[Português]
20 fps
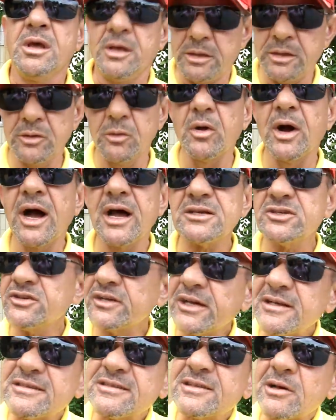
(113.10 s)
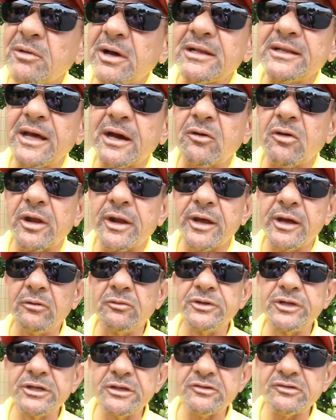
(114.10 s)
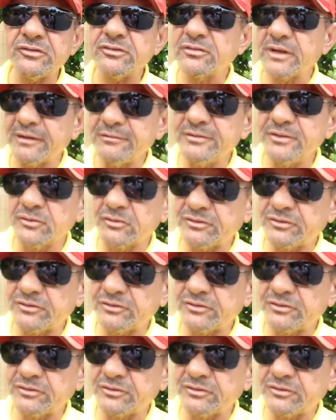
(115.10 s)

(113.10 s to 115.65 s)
Eu acho, e eles estão ali agora reunidos, Davi,